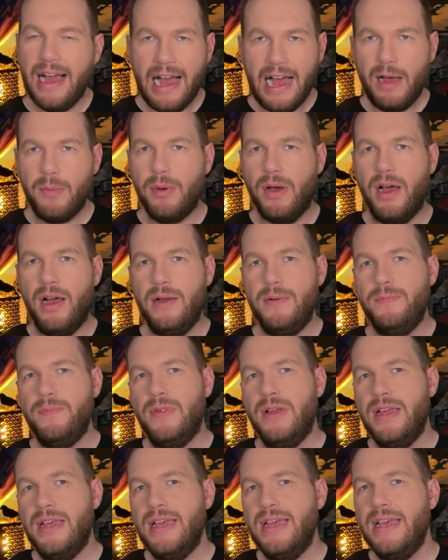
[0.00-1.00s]
Aber
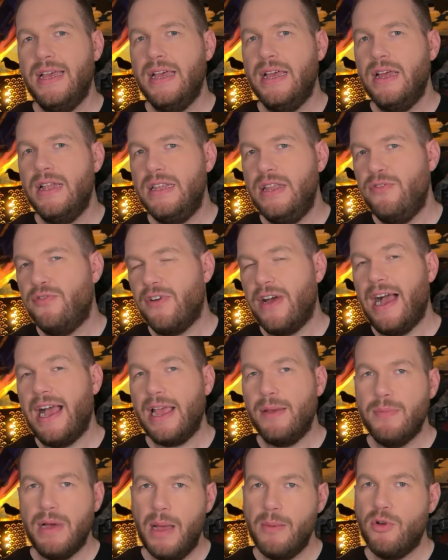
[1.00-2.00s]
die
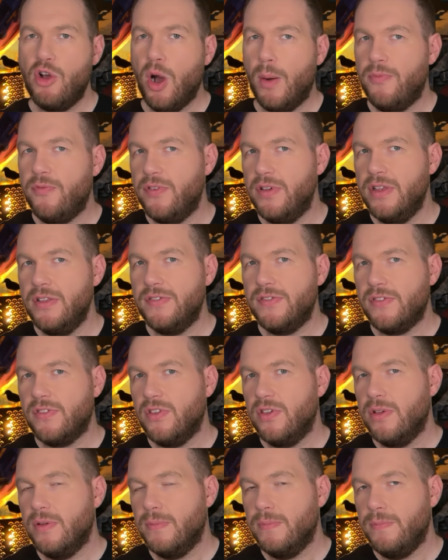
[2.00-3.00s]
Frage in meinem Kopf
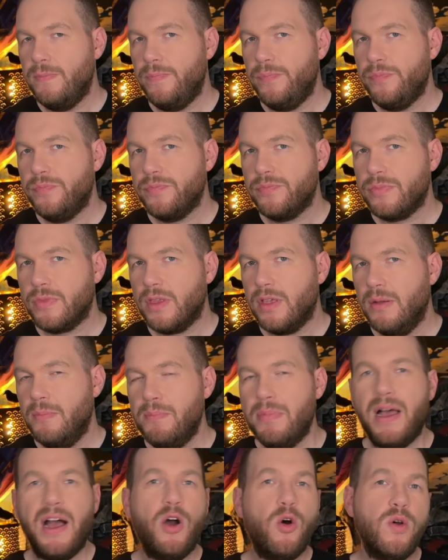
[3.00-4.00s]
ist,
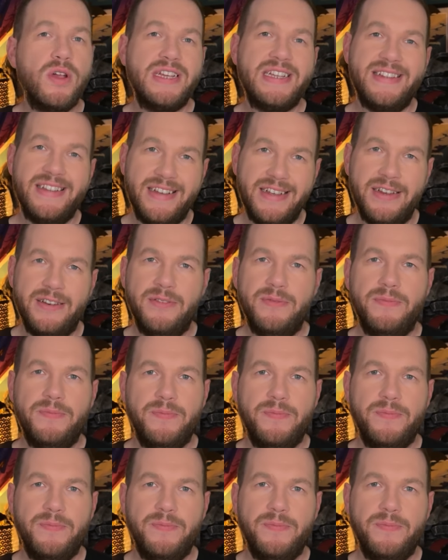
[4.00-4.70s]
brauche ich den?